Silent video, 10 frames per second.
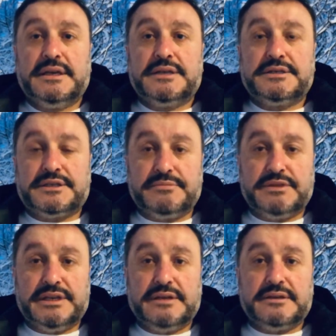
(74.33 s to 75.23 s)

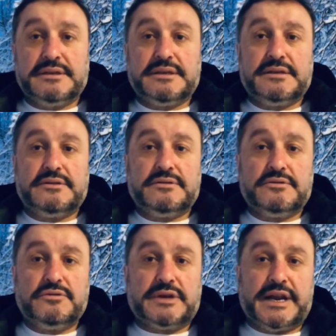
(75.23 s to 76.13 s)
Şimdi
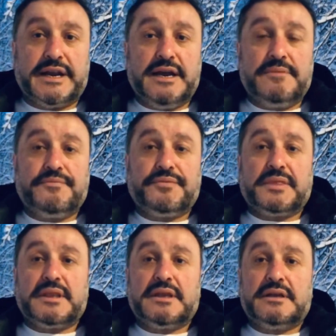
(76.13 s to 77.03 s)
Ukrayna
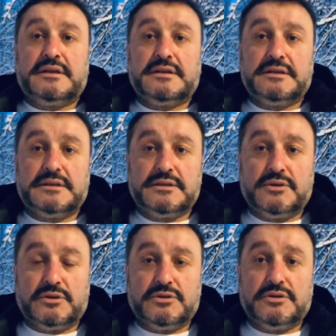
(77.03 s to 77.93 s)
ne
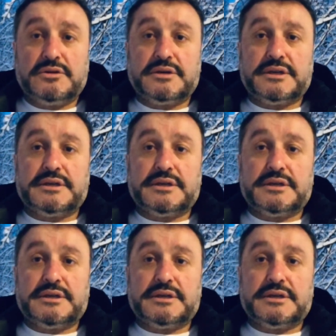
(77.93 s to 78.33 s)
oldu? Ee,